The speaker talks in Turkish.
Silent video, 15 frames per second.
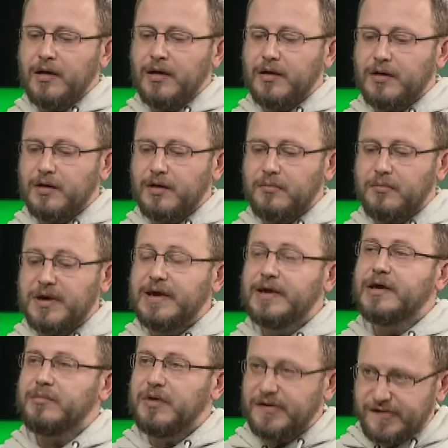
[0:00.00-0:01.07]
e,
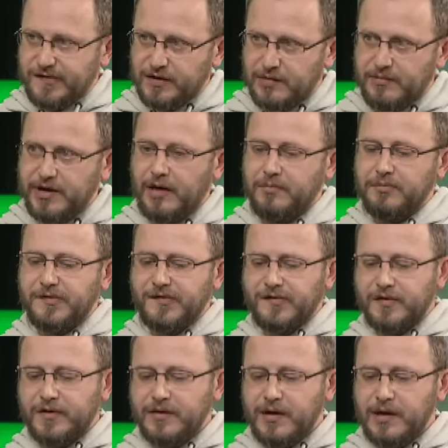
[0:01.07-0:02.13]
birlikte bir açıklama
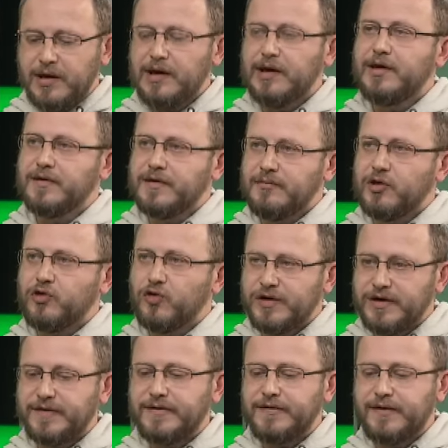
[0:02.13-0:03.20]
yapmıştık. İlk adımlar
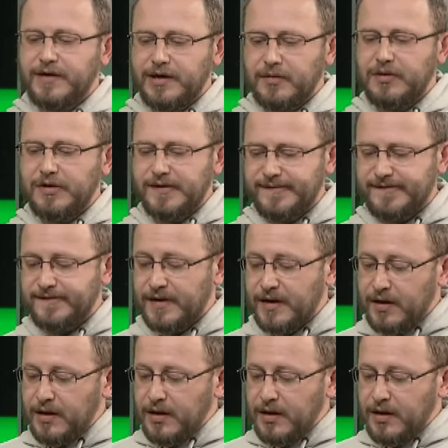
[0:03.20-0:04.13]
orada atıldı diyebiliriz.